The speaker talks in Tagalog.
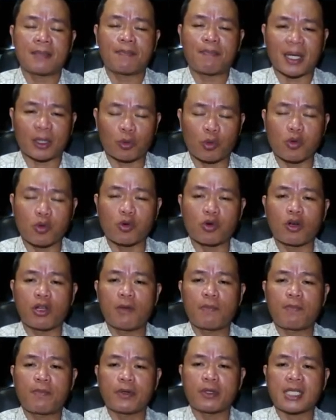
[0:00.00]

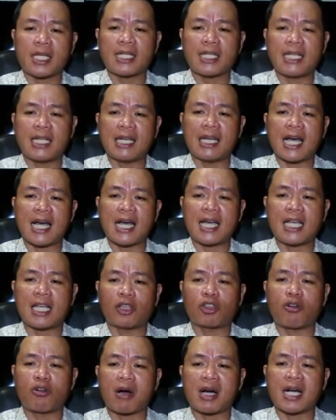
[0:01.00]
patungkol po sa dila,
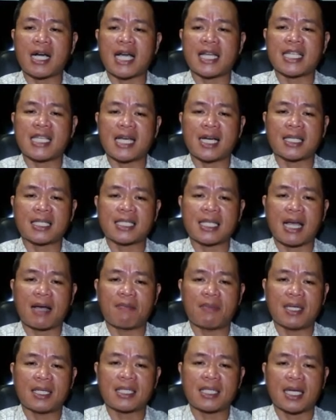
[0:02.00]
ito ang kanyang
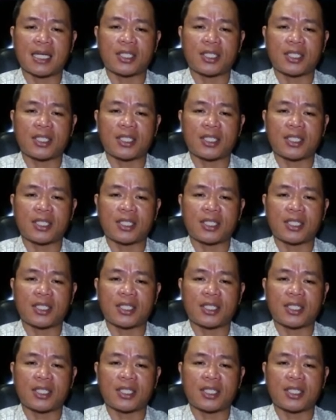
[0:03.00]
sabi sa